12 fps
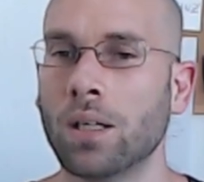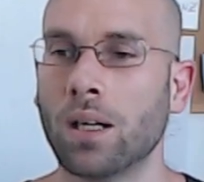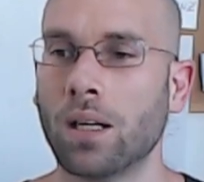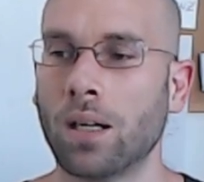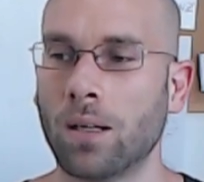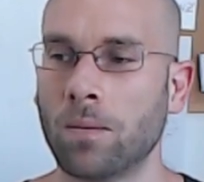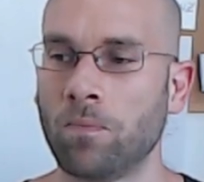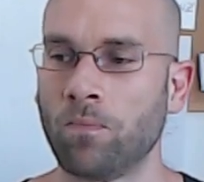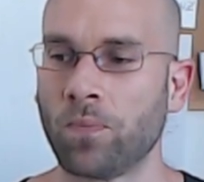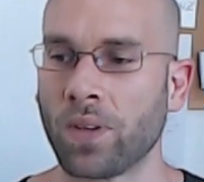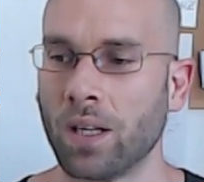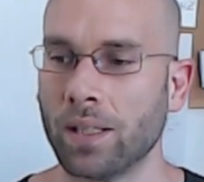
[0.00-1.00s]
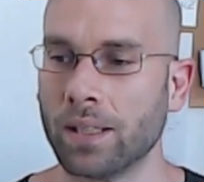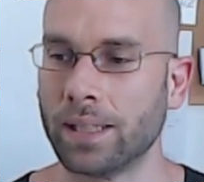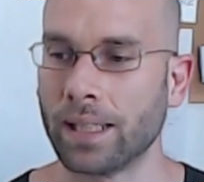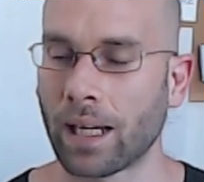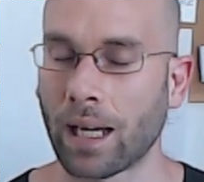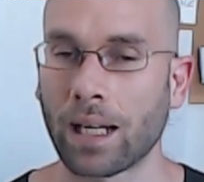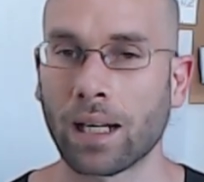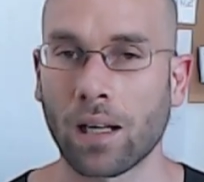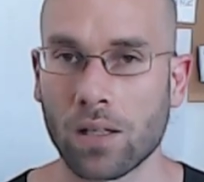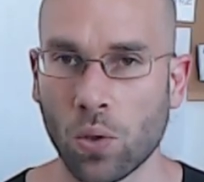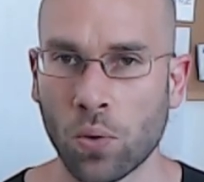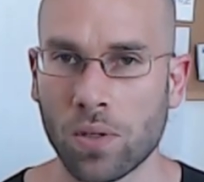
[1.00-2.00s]
ähm, die
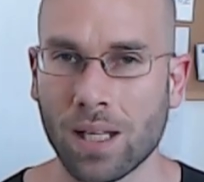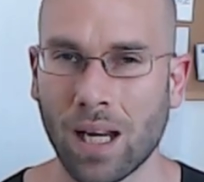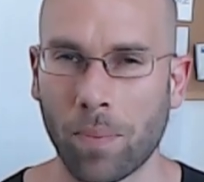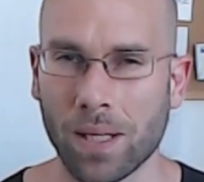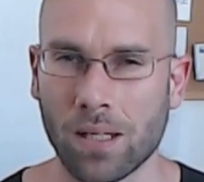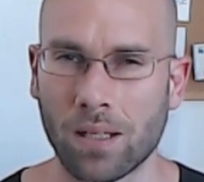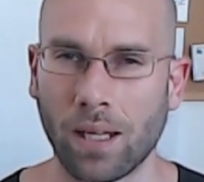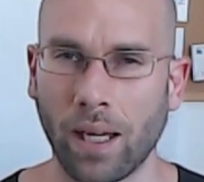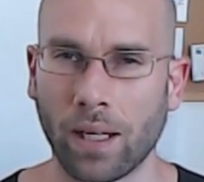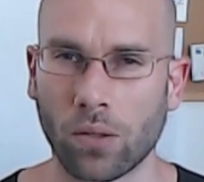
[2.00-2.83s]
Regenerationskapazität